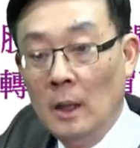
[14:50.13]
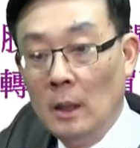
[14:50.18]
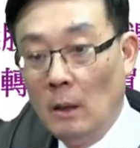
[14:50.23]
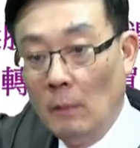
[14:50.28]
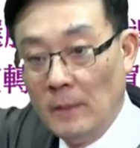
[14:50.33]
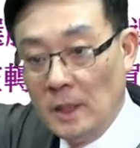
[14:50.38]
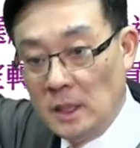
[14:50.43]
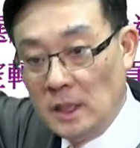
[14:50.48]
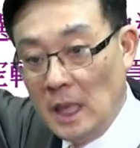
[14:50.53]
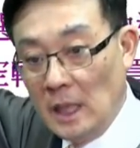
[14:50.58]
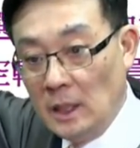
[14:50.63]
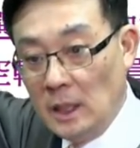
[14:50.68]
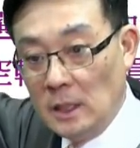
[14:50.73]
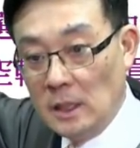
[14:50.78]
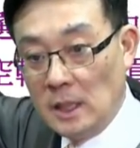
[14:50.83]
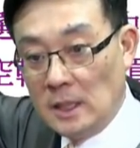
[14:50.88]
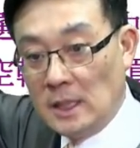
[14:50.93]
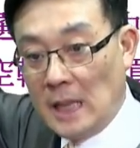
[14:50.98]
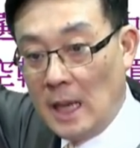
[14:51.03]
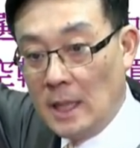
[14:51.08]
那我们限定
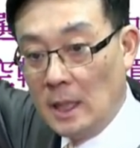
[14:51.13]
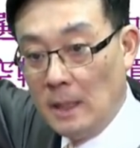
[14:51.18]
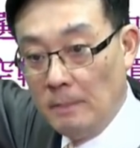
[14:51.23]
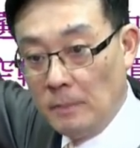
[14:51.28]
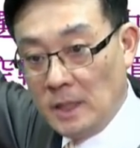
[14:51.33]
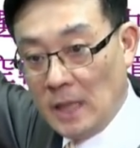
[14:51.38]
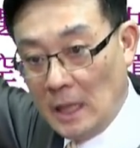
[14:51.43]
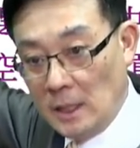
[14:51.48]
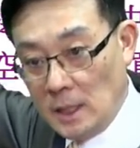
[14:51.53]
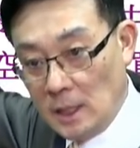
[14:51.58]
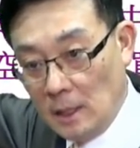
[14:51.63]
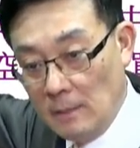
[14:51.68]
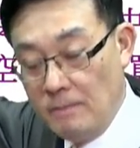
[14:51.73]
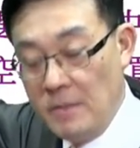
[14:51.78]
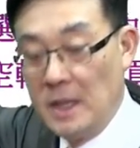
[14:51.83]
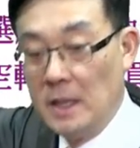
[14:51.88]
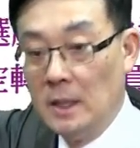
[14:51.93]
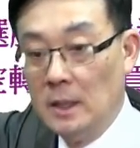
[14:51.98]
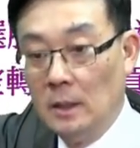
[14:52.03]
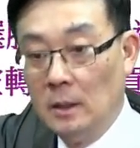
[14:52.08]
这三个三十个
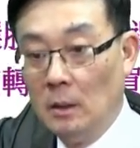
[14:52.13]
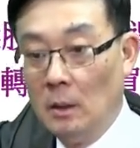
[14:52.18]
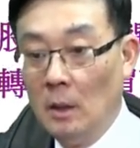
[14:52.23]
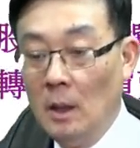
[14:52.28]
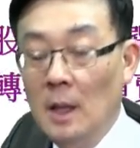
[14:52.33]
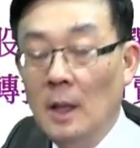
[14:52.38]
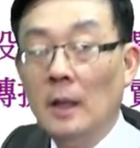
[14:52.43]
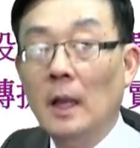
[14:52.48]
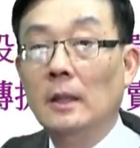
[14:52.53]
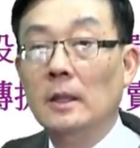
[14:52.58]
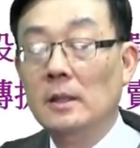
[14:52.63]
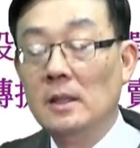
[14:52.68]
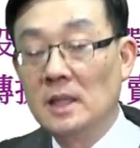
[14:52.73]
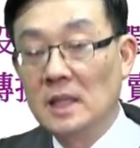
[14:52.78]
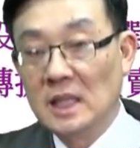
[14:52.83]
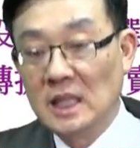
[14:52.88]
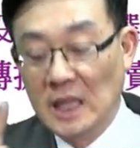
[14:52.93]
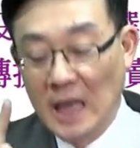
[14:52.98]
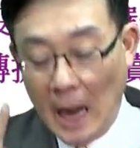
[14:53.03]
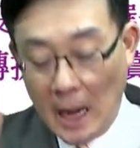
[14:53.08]
名额哈，那你是
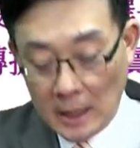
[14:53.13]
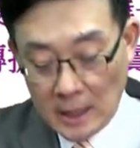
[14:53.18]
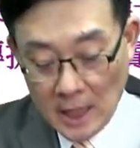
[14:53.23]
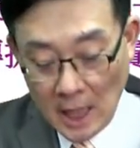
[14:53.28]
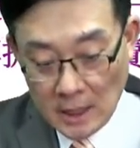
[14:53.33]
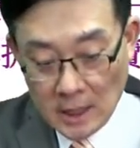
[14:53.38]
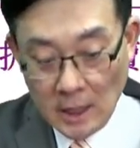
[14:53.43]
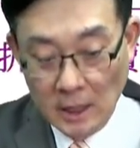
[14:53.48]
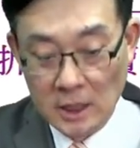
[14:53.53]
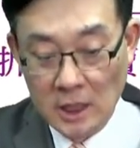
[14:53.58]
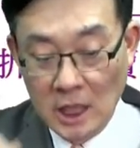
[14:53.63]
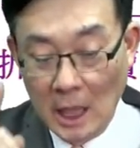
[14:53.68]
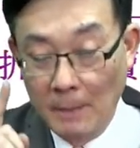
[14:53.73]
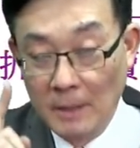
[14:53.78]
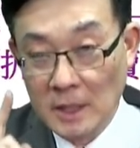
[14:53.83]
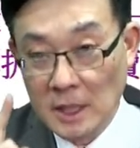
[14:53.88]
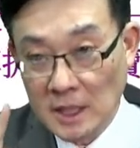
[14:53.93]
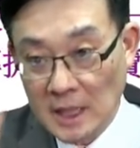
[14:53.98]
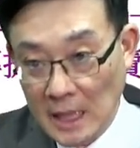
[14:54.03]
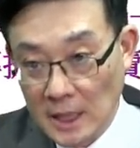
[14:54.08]
抢在这个前
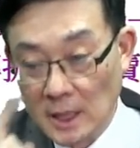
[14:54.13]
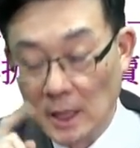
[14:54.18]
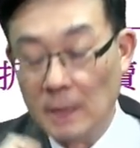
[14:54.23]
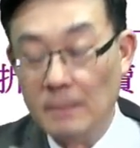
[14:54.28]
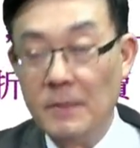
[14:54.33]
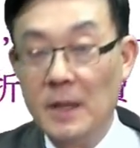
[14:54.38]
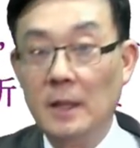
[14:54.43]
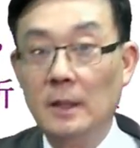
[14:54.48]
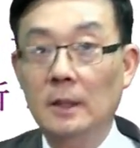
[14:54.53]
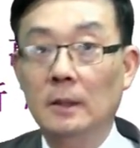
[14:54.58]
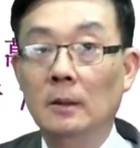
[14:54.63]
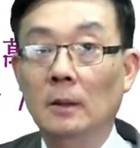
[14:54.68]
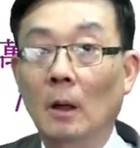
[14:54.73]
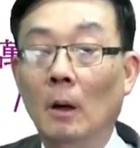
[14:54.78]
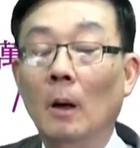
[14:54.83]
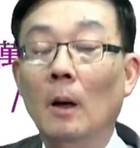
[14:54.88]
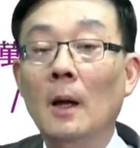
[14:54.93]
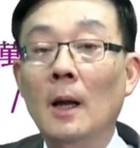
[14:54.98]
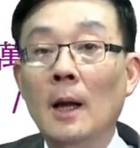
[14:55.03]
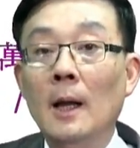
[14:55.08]
面这三十个名
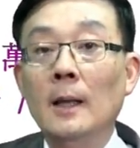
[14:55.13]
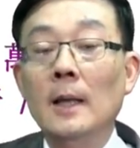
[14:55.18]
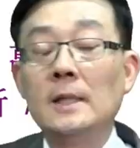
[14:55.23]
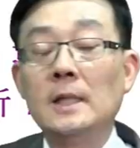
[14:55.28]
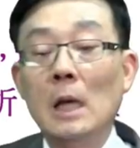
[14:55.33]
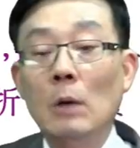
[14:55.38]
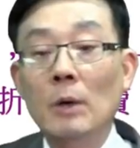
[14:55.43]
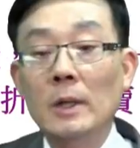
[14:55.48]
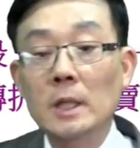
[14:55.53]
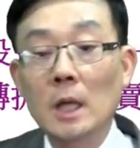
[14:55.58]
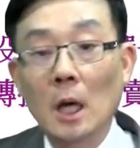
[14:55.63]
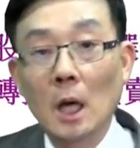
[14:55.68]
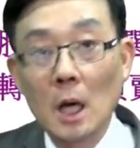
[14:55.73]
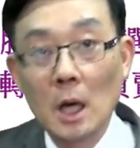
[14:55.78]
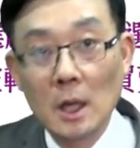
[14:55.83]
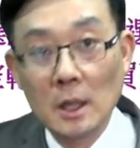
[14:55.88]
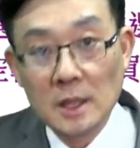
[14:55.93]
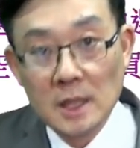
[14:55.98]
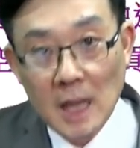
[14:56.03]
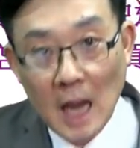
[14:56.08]
额哈，那相关这个
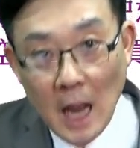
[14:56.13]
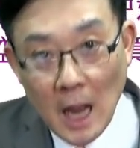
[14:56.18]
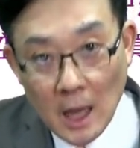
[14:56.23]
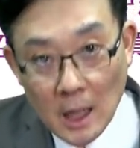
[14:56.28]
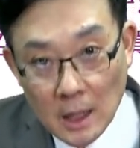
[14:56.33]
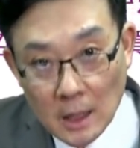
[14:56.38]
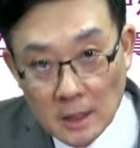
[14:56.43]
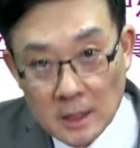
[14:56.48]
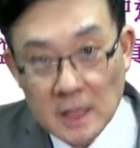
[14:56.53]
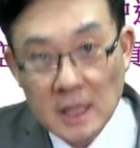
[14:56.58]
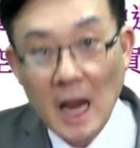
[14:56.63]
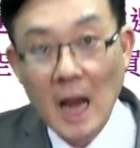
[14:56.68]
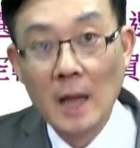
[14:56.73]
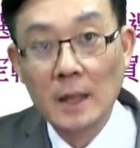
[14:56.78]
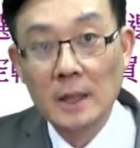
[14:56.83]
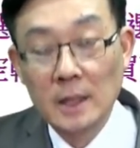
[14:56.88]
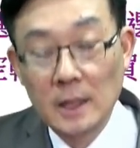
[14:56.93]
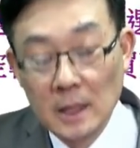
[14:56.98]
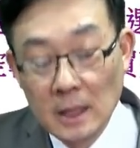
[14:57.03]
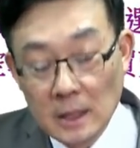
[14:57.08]
二加二加
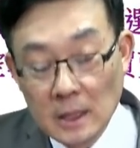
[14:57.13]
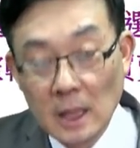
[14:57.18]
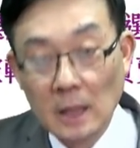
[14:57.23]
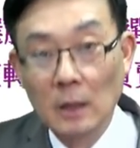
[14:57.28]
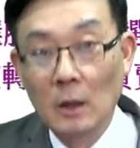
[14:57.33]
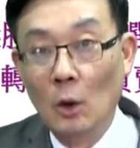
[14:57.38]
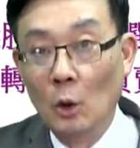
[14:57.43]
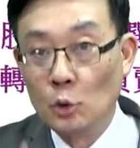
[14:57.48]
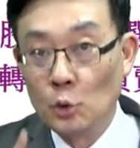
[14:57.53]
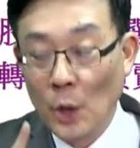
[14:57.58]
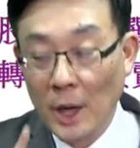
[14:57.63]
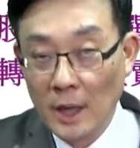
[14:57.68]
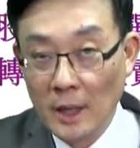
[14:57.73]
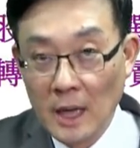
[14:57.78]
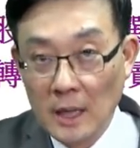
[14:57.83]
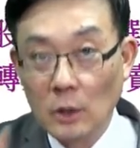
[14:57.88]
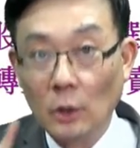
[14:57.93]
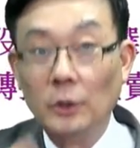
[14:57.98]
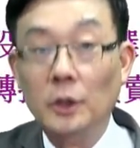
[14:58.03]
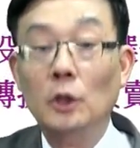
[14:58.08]
一的这个哈专案
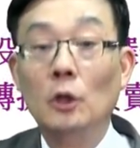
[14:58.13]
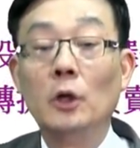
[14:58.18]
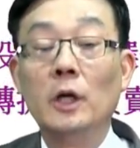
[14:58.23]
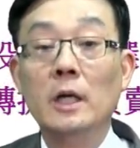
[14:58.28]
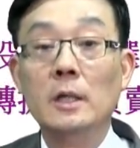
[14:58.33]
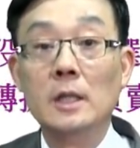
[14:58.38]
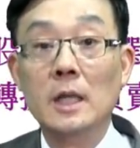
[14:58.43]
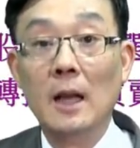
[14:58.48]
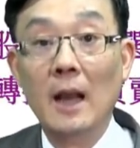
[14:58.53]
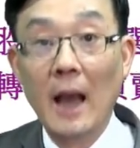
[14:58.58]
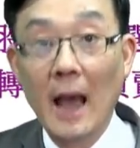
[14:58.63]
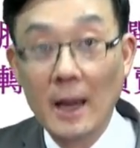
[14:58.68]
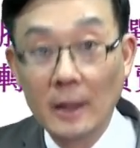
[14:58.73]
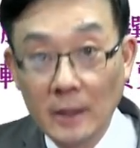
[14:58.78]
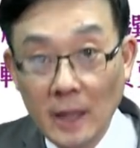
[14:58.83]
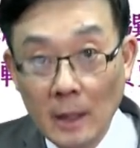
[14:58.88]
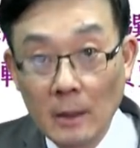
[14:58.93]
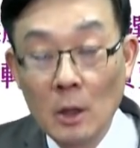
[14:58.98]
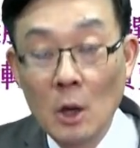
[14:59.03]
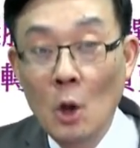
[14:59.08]
内容，你都可以直接来
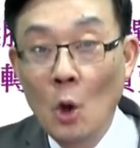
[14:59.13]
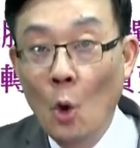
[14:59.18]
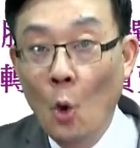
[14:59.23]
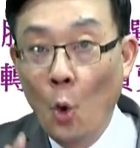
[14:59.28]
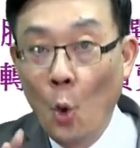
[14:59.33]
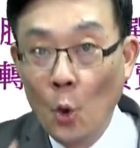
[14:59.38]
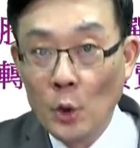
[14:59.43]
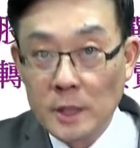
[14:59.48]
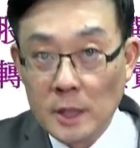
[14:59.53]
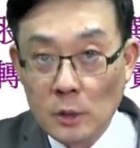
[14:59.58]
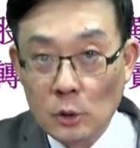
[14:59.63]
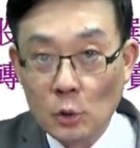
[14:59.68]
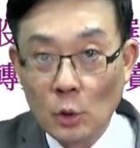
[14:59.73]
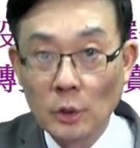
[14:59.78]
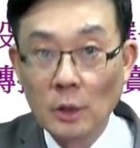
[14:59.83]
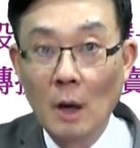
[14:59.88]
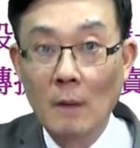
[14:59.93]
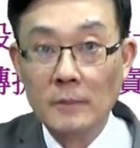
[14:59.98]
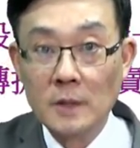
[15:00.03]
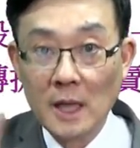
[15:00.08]
电或者是说
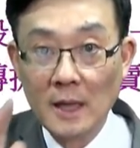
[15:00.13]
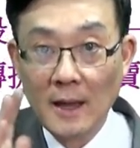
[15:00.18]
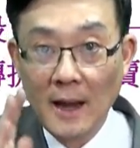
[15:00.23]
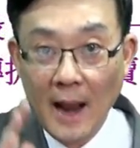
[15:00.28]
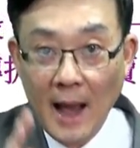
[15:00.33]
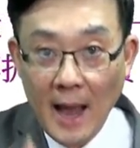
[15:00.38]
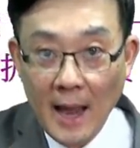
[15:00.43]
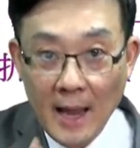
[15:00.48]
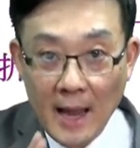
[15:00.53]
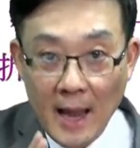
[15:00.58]
到我们这个 Line